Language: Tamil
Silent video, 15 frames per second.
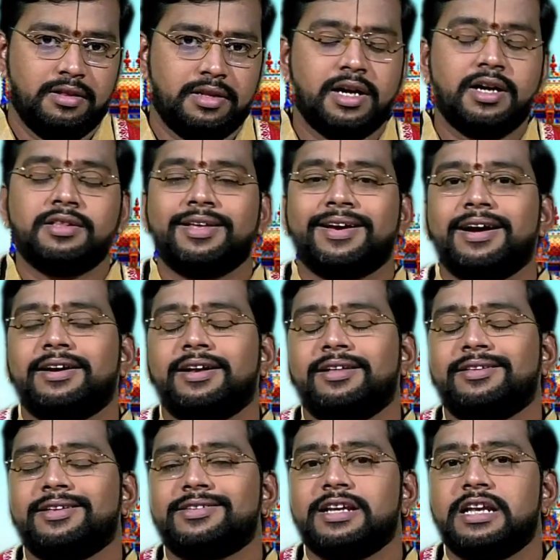தகுந்த
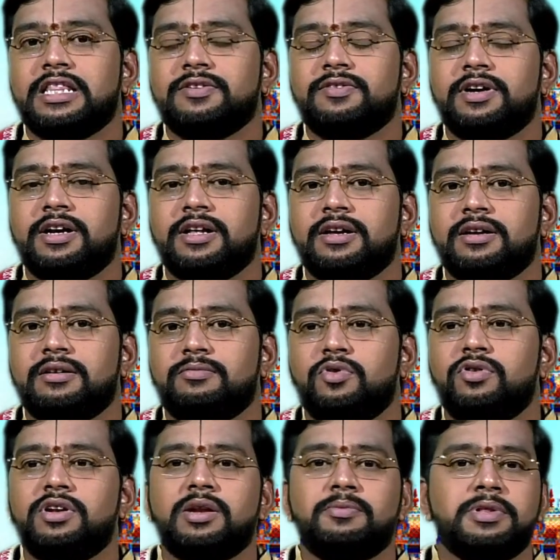கட்டணத்தை செலுத்திவிட்டு
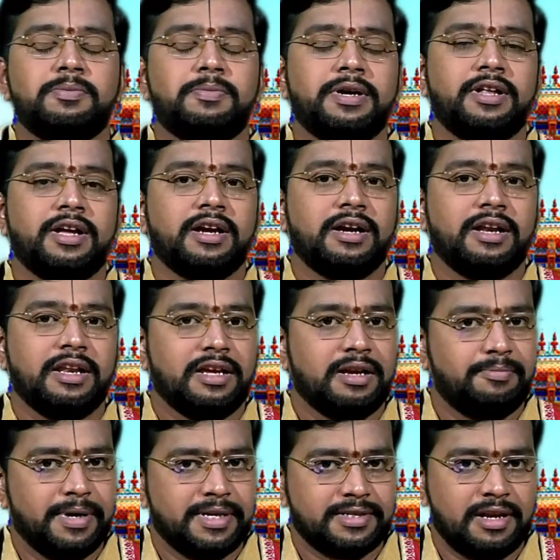முன் அனுமதி பெற்று எங்கிட்ட
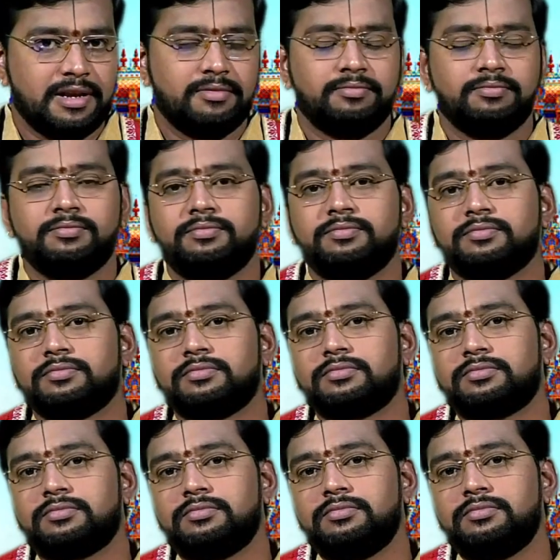நீங்கள் பேசலாம்
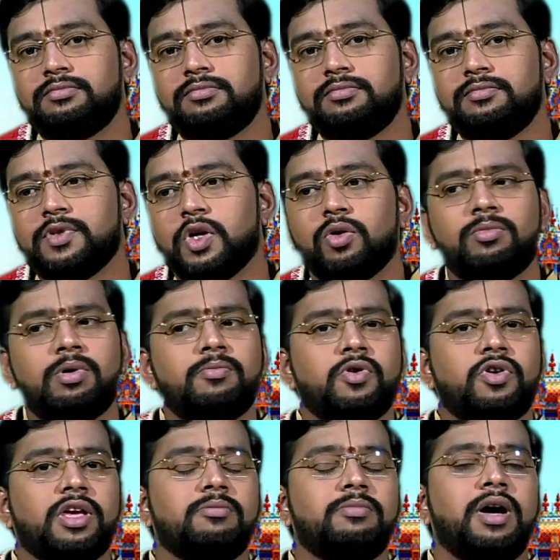ரொம்ப
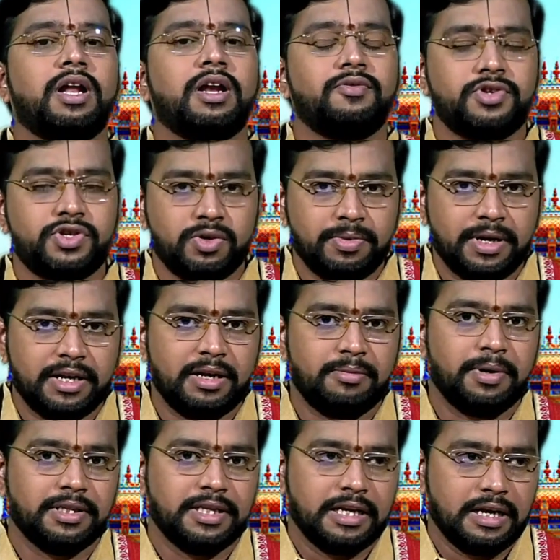முக்கியமான விஷயம்
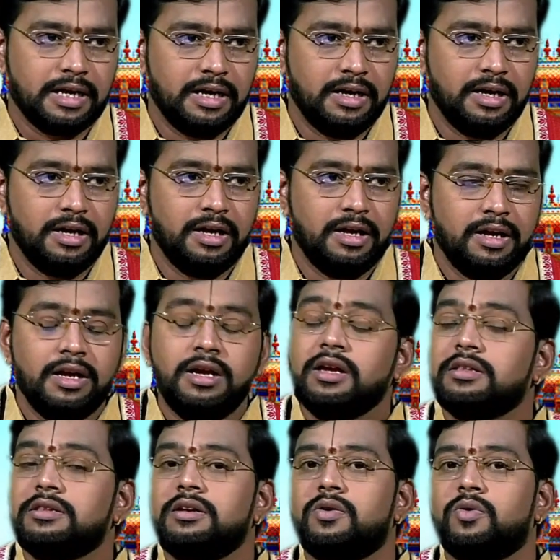என்னன்னு பார்த்தீங்கன்னா
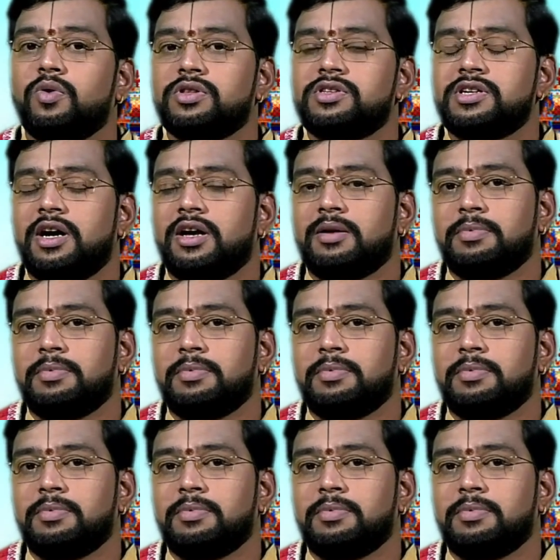இது கோச்சார